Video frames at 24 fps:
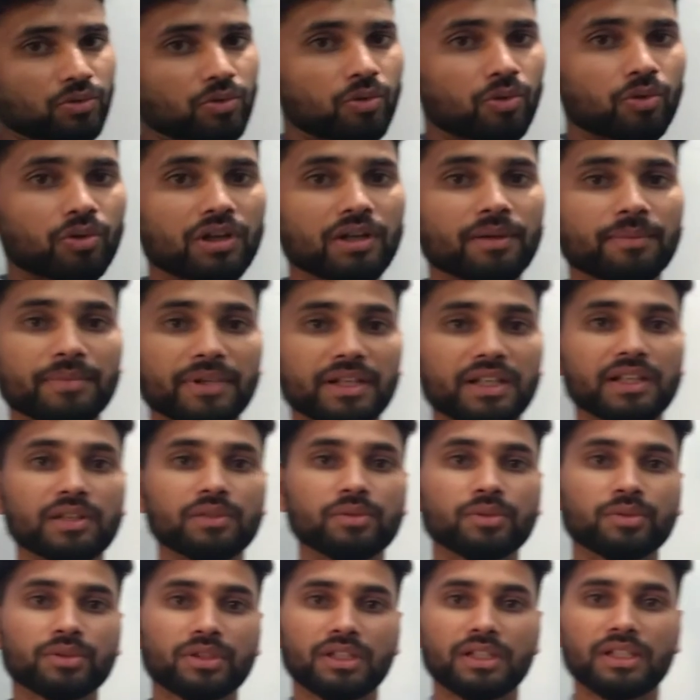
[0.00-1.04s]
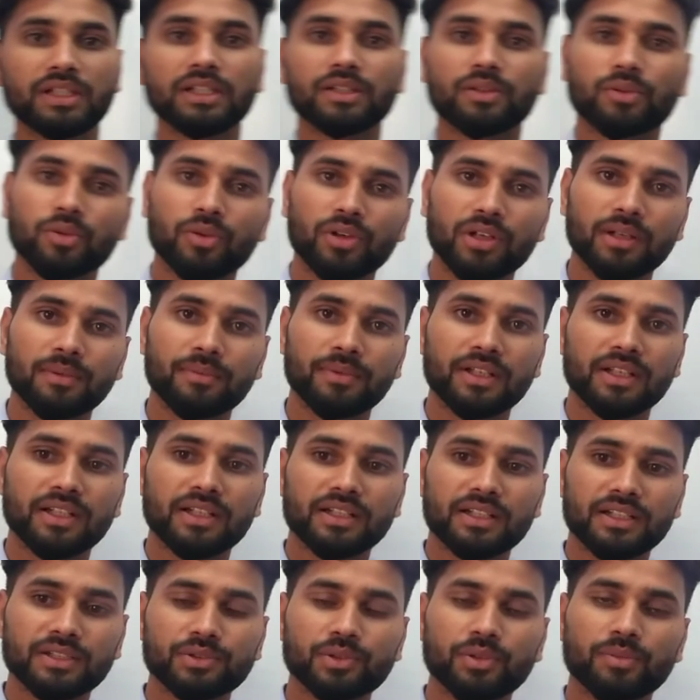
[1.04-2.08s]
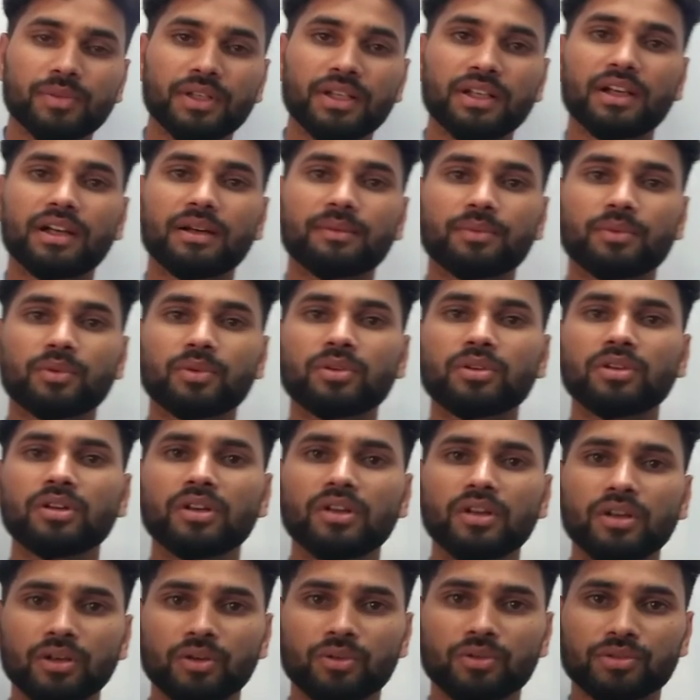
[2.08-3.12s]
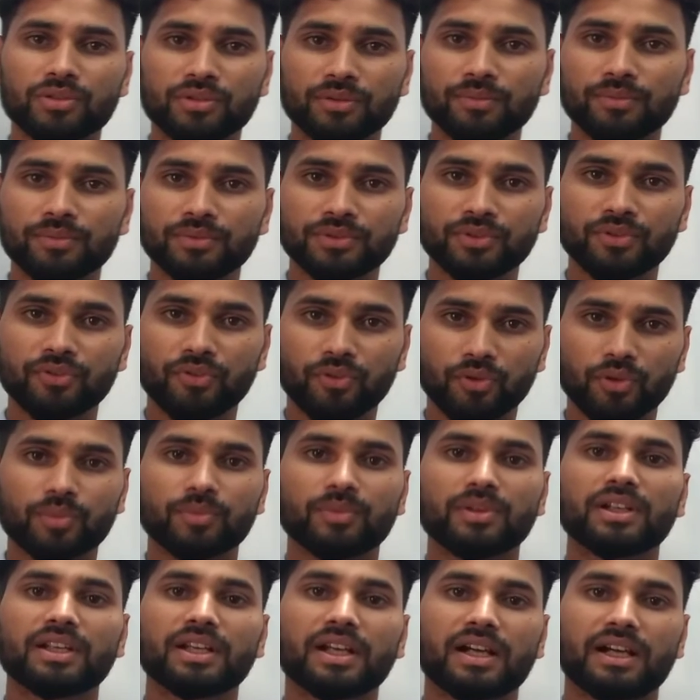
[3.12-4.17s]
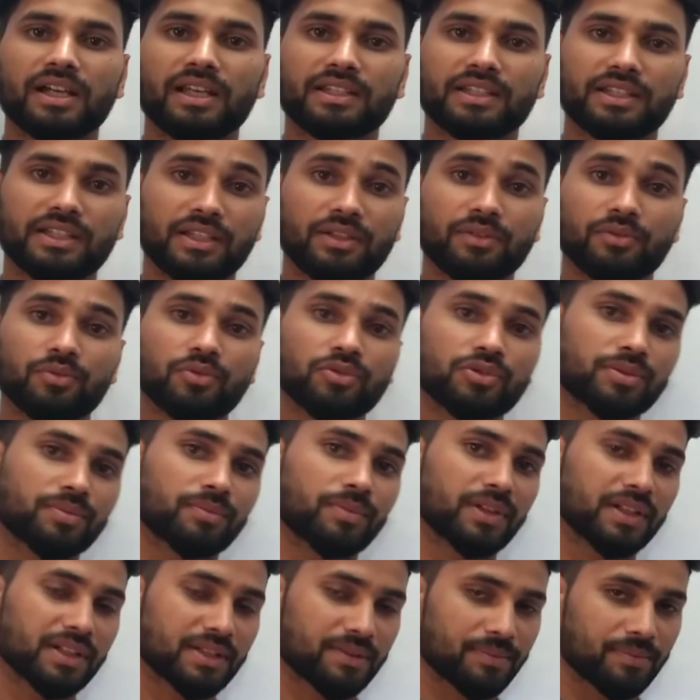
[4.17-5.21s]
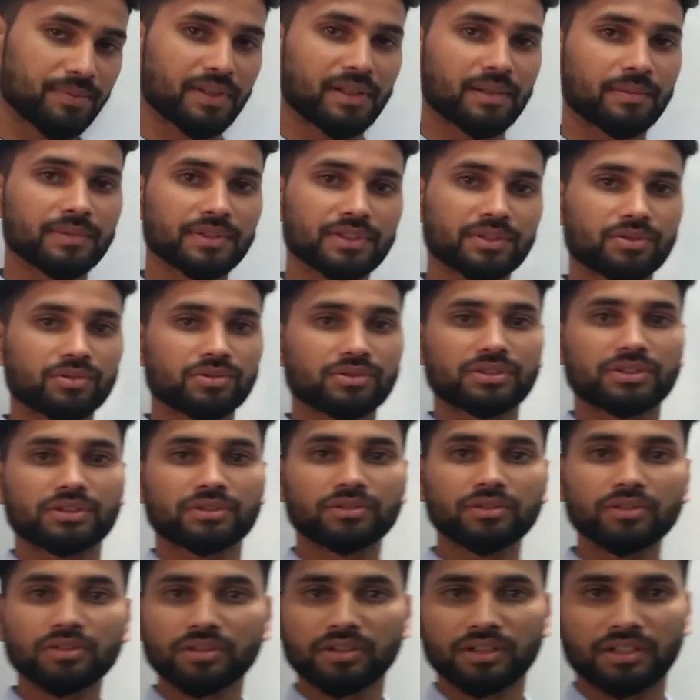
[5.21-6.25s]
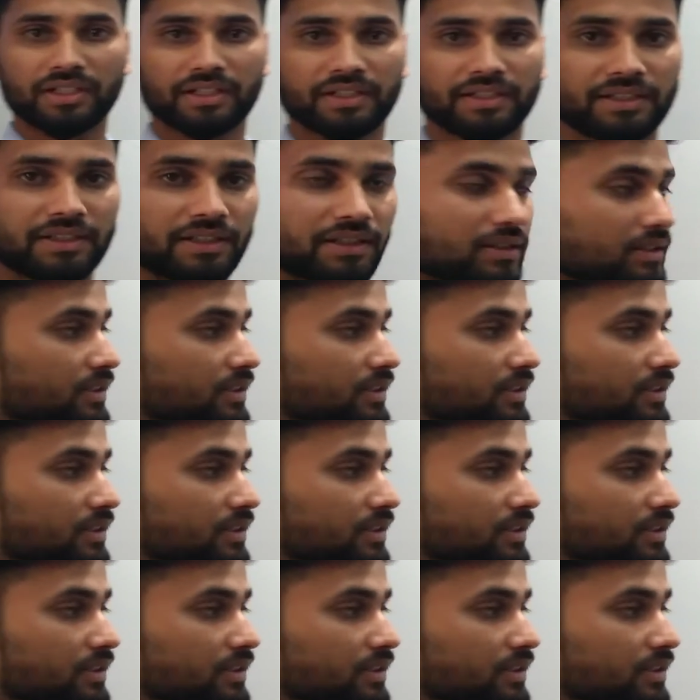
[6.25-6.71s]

खोखला बेलन होता है ना खोखले बेलन का जो मैंने आपको क्वेश्चन जो फॉर्मूले लिखाए थे उस बेस पे हम इस क्वेश्चन को करेंगे